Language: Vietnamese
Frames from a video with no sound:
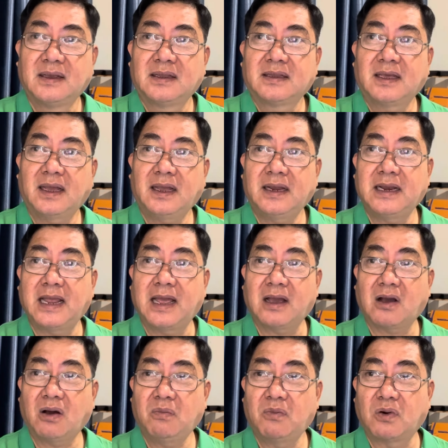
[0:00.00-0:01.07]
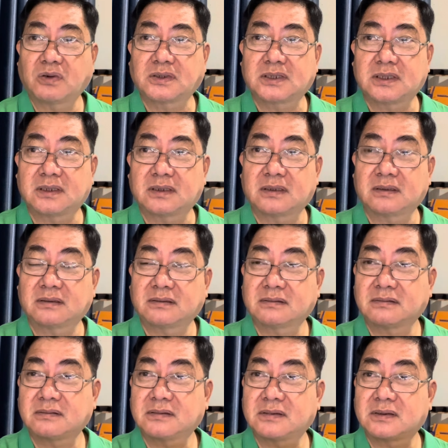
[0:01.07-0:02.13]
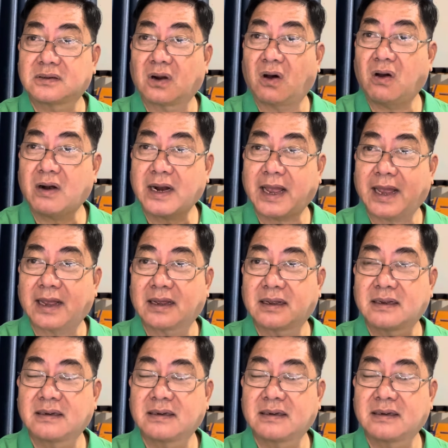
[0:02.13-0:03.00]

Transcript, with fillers: thế để có một sự rõ ràng